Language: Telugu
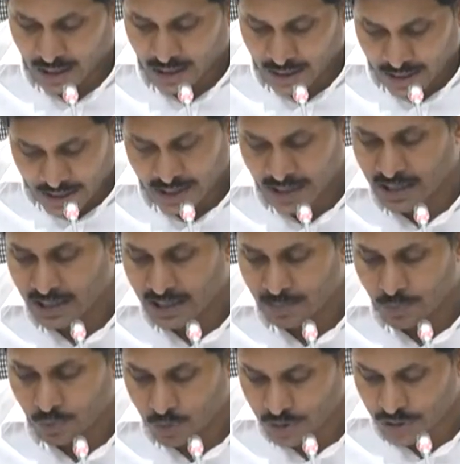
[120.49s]
ఈ రంగం
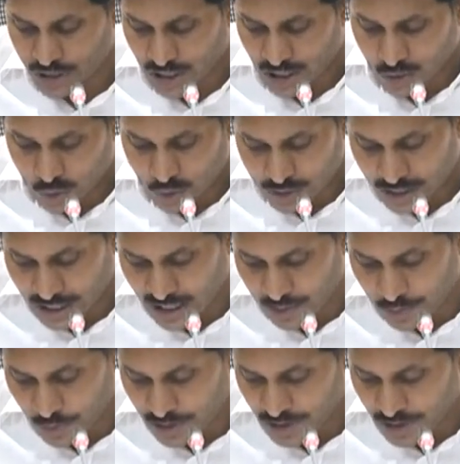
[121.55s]
పూర్తిగా కుదేలైపోయిన